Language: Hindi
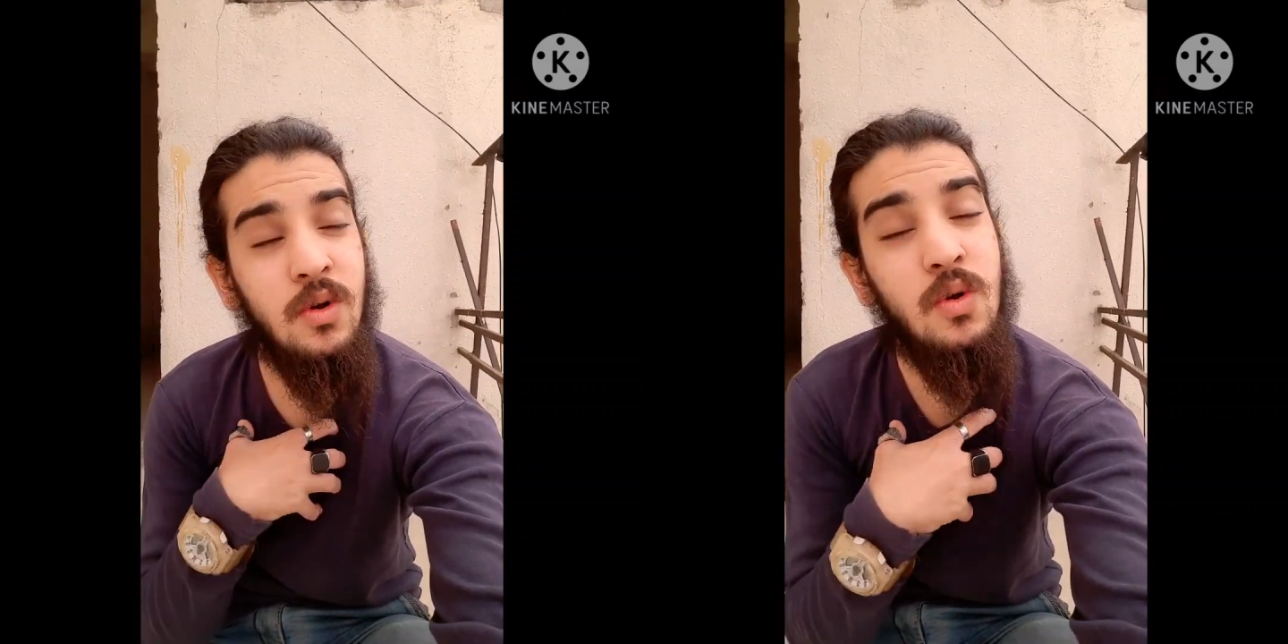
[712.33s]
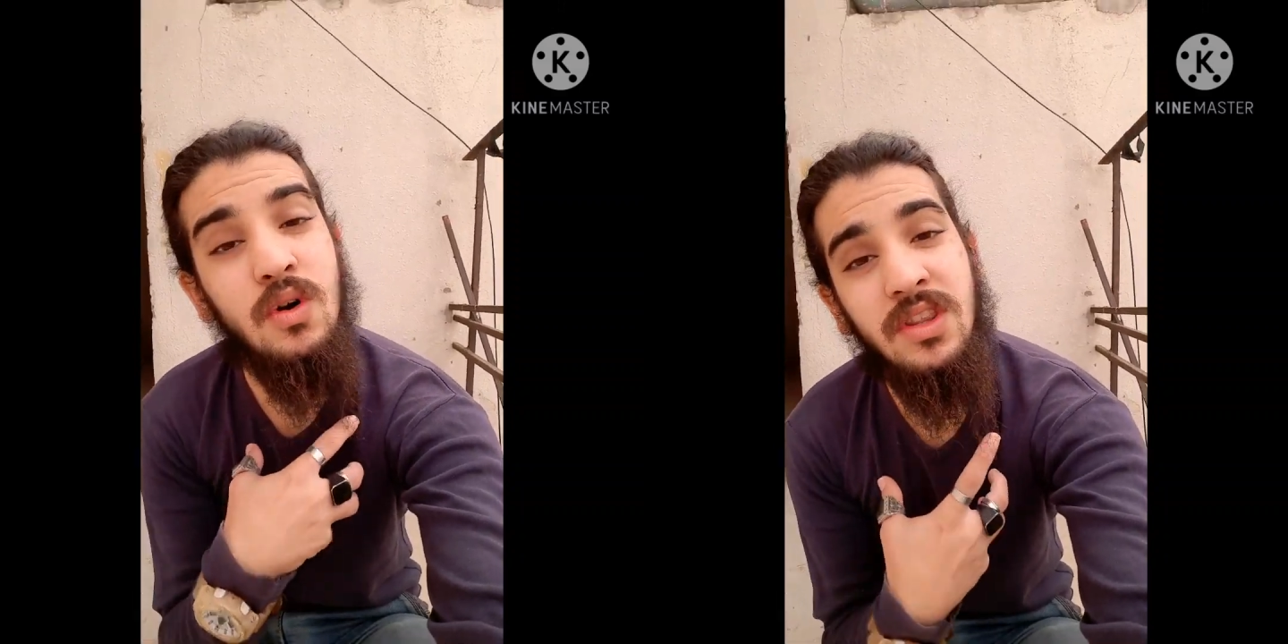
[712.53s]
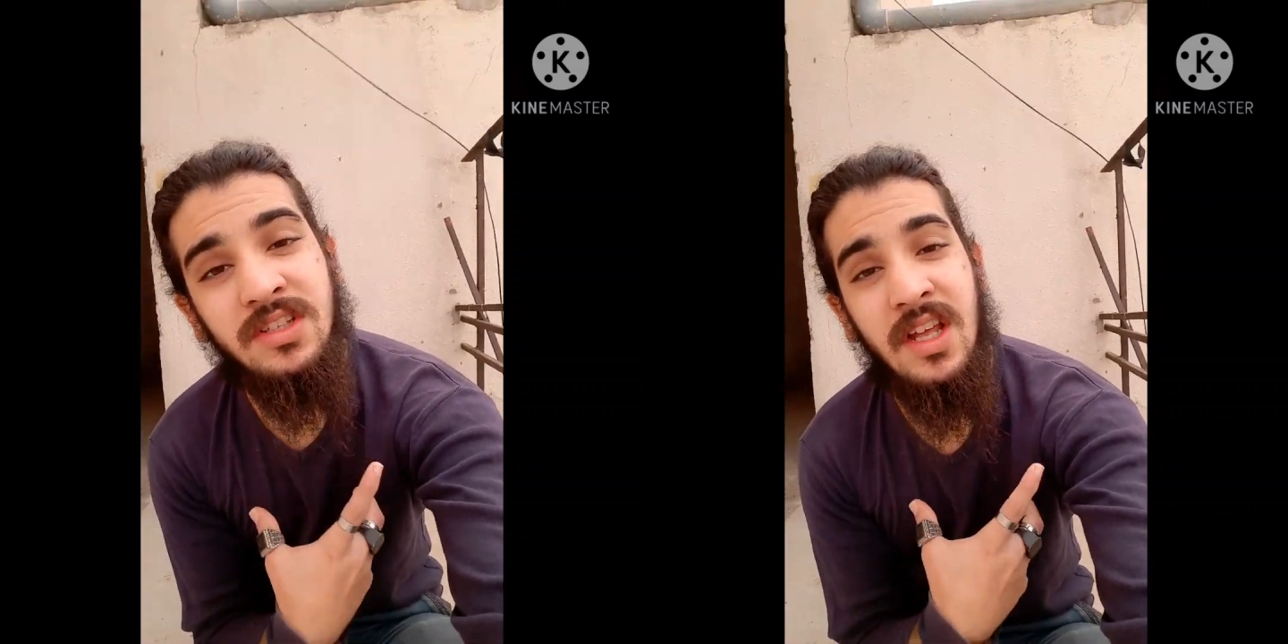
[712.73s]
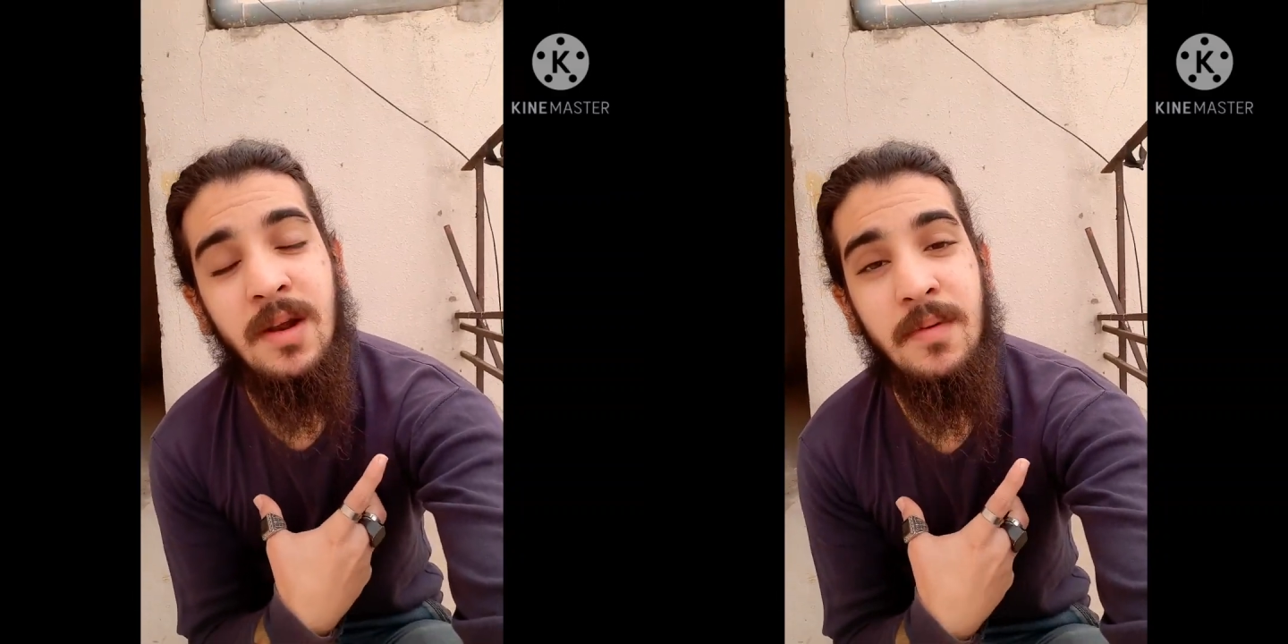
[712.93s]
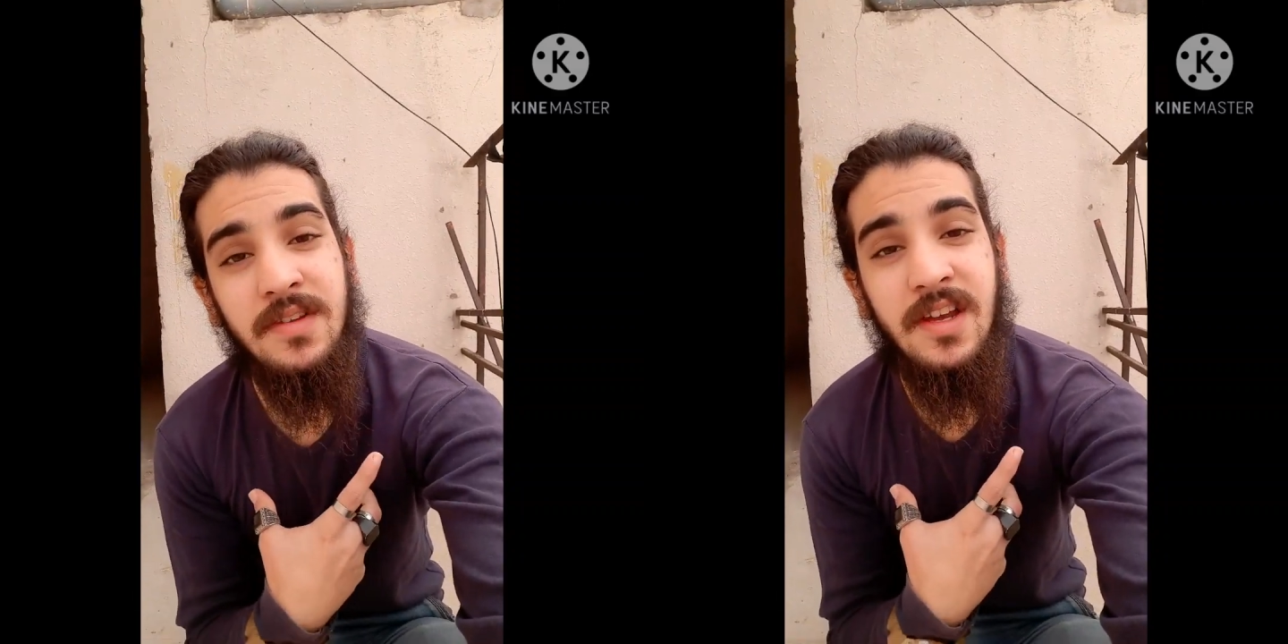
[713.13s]
कोर्ट तक
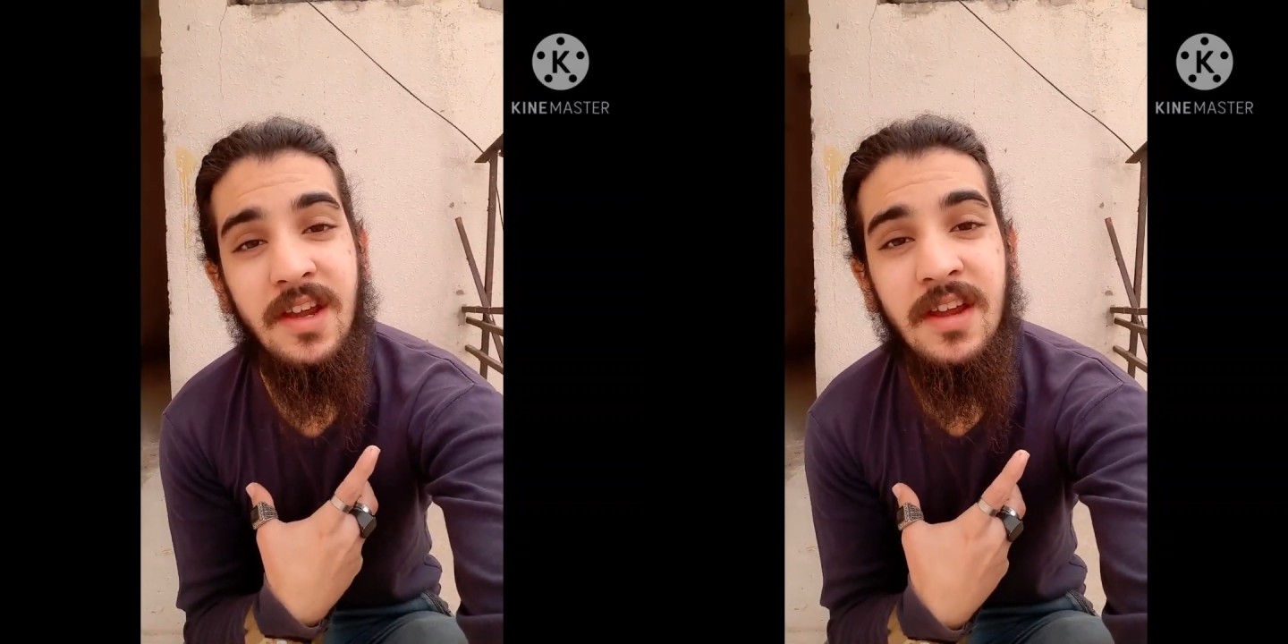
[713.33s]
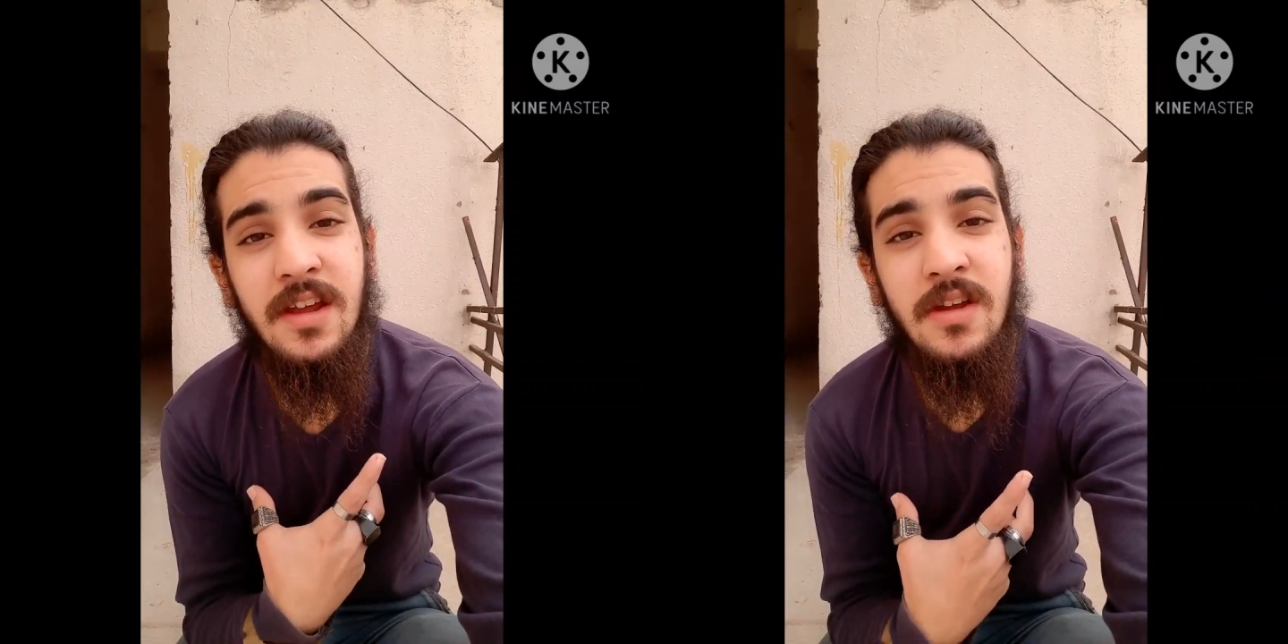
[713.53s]
जाना पड़ जाए